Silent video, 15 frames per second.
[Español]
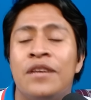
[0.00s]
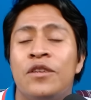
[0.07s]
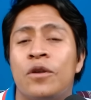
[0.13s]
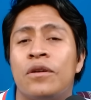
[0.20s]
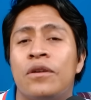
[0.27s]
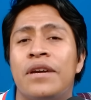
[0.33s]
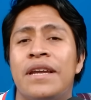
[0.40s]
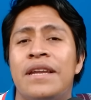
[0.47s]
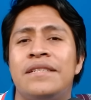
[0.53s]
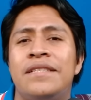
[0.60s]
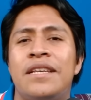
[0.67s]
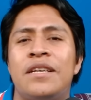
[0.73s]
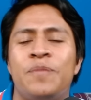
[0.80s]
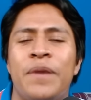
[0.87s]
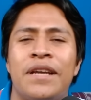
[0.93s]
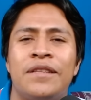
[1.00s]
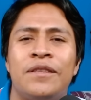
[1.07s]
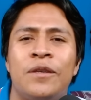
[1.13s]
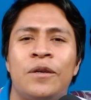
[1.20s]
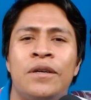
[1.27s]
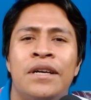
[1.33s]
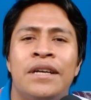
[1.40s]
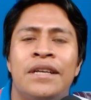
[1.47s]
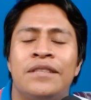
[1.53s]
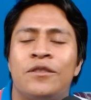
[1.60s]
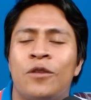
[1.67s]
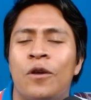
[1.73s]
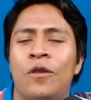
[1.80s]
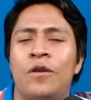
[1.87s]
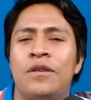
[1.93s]
Yo creo que en este aspecto
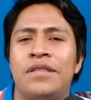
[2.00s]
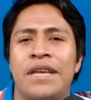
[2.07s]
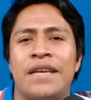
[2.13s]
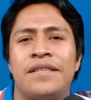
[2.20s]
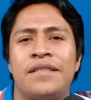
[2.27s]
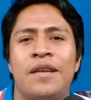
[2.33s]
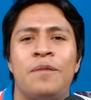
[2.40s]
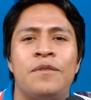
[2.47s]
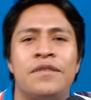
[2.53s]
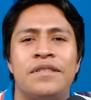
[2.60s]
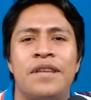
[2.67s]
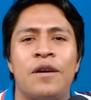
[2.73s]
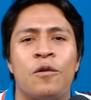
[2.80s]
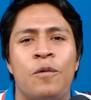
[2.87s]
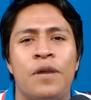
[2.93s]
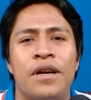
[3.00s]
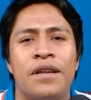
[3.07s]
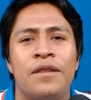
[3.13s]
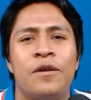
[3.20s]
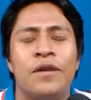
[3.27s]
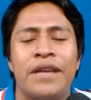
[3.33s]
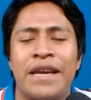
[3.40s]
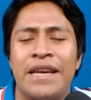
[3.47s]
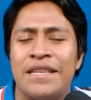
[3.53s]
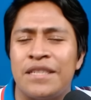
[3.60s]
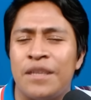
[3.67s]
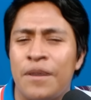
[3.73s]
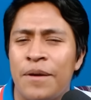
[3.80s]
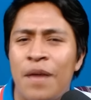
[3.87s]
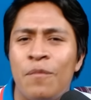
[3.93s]
todos estamos de acuerdo que
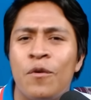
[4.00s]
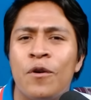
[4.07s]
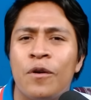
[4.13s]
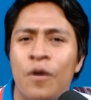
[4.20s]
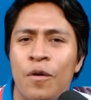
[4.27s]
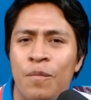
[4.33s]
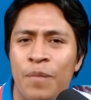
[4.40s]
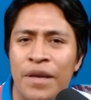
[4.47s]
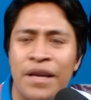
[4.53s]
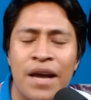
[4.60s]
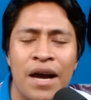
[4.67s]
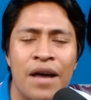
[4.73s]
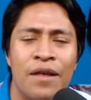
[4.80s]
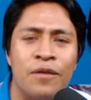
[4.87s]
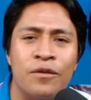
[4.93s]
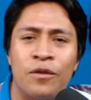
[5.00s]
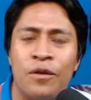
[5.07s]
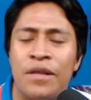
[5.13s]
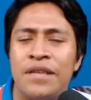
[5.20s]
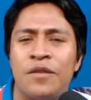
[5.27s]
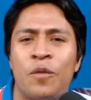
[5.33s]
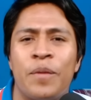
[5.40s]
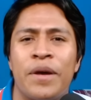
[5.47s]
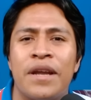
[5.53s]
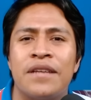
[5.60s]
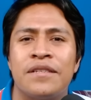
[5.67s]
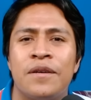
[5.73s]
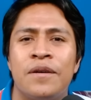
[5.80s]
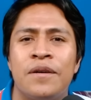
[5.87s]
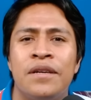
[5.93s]
se veía muy complicado toda esta
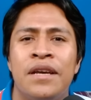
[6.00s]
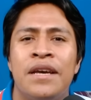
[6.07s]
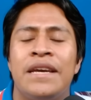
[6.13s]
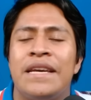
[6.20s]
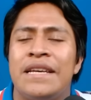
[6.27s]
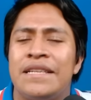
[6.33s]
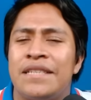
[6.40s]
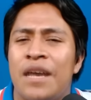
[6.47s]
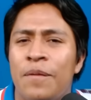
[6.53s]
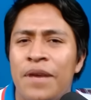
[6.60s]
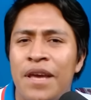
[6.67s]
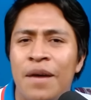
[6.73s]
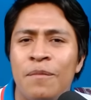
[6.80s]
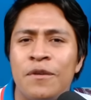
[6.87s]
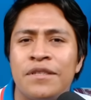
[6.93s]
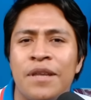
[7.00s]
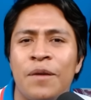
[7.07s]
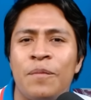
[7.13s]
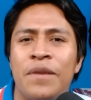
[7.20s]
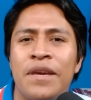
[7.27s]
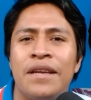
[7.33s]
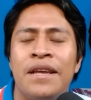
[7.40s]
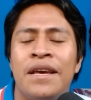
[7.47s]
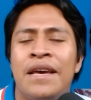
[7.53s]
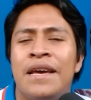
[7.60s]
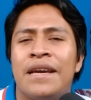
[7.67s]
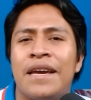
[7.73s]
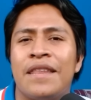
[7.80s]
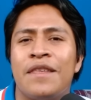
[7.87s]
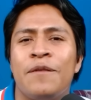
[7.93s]
operación y sabíamos también
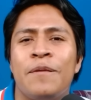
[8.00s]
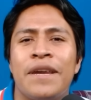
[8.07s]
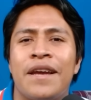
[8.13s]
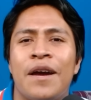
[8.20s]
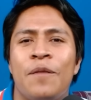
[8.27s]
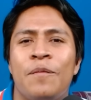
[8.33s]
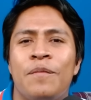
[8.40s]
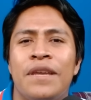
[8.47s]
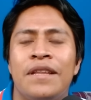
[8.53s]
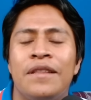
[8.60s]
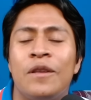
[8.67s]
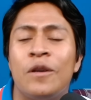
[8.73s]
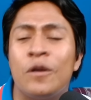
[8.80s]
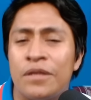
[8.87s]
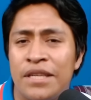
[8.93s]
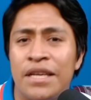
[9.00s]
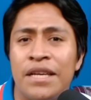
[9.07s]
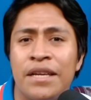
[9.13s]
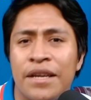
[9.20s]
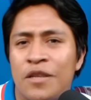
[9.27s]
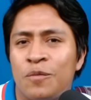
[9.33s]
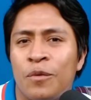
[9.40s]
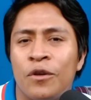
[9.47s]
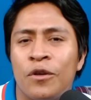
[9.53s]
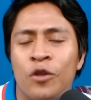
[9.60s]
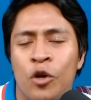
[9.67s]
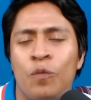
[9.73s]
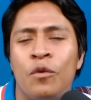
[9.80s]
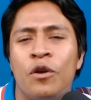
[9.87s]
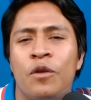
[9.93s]
que Diver Cambindo sí
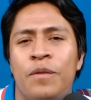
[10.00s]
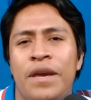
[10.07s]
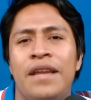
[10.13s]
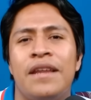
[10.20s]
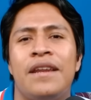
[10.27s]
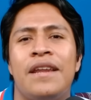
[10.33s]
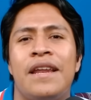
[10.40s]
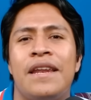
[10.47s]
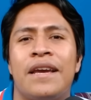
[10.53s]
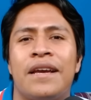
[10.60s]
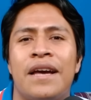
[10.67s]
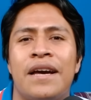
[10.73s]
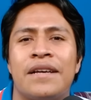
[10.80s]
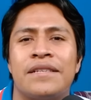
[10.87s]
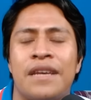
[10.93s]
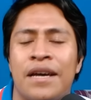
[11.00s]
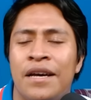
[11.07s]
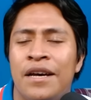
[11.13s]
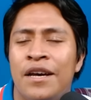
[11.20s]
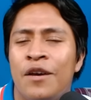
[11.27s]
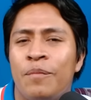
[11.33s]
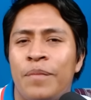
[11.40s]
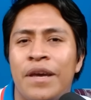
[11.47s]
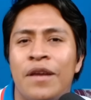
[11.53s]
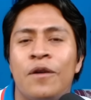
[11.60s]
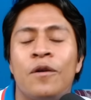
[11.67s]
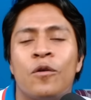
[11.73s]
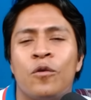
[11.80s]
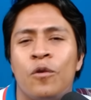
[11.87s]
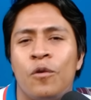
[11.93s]
respondió muy bien en el Necaxa,
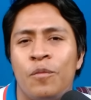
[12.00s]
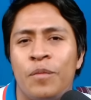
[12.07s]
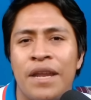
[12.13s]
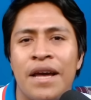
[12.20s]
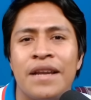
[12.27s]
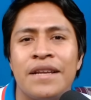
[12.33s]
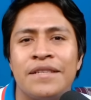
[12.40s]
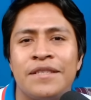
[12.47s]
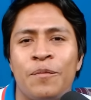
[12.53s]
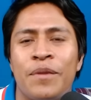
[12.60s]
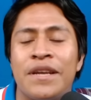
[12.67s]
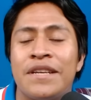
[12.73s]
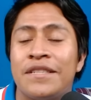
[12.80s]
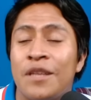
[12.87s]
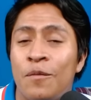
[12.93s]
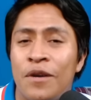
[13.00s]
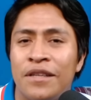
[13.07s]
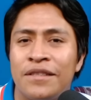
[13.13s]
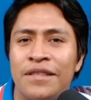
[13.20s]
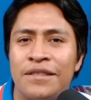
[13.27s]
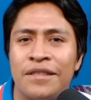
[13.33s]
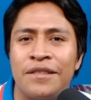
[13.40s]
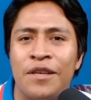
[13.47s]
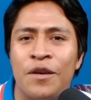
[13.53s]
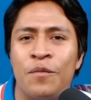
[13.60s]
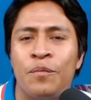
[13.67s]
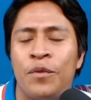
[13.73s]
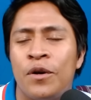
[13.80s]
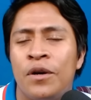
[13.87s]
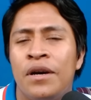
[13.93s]
pero culminar este préstamo antes de
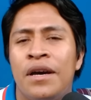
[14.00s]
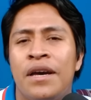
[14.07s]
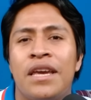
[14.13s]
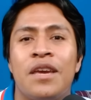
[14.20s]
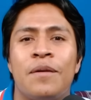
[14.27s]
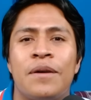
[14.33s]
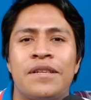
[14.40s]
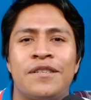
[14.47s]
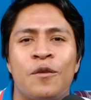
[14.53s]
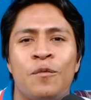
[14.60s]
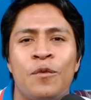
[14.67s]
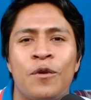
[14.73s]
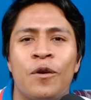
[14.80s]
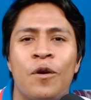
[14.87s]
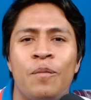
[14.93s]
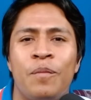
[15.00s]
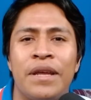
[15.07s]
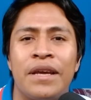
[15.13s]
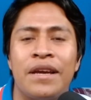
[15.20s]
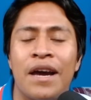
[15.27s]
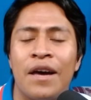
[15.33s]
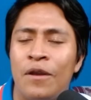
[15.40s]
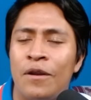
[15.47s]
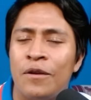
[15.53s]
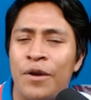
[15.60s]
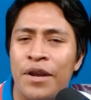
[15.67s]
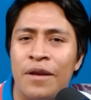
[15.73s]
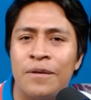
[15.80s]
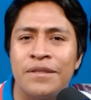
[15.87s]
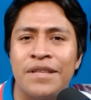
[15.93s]
tiempo iba a ser muy complicado y los
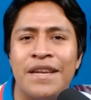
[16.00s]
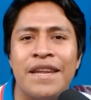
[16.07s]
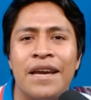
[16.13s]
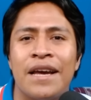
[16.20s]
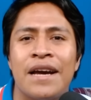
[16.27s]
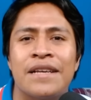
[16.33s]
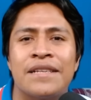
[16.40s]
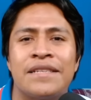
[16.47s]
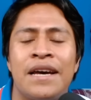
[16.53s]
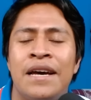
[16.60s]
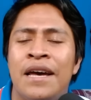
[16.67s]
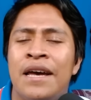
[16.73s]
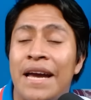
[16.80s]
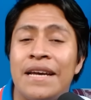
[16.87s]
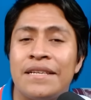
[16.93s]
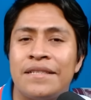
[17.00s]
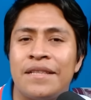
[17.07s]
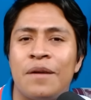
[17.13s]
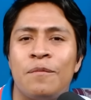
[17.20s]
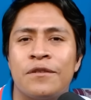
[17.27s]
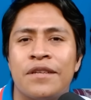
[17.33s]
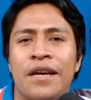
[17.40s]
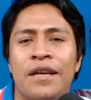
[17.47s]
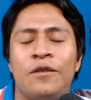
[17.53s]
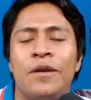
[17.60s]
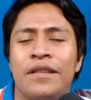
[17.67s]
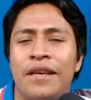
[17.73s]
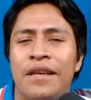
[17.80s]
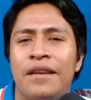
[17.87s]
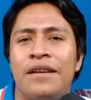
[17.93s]
rayos del Necaxa ya están buscando
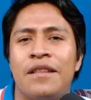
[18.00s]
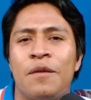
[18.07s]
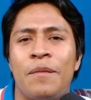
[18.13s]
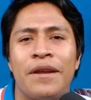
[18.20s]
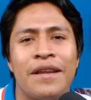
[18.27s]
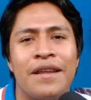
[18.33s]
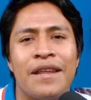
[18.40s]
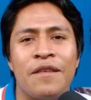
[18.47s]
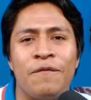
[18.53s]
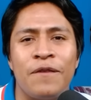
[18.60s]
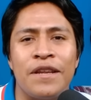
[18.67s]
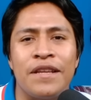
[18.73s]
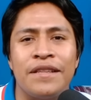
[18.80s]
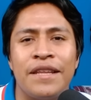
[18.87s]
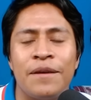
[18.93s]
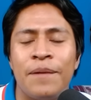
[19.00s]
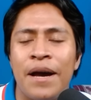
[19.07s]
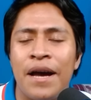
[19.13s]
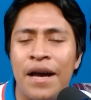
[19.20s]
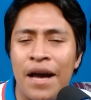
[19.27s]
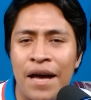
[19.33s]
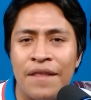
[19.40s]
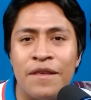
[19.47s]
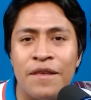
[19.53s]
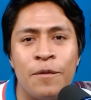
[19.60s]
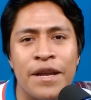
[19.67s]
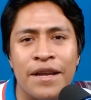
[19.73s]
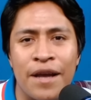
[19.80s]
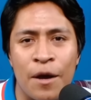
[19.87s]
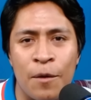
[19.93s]
adquirir de manera definitiva a
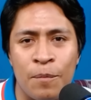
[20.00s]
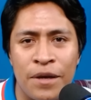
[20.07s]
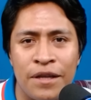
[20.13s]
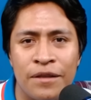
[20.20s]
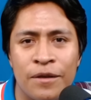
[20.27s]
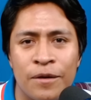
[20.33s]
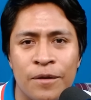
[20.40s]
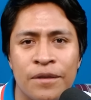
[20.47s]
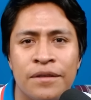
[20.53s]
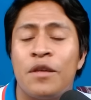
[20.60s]
Diver Cambindo.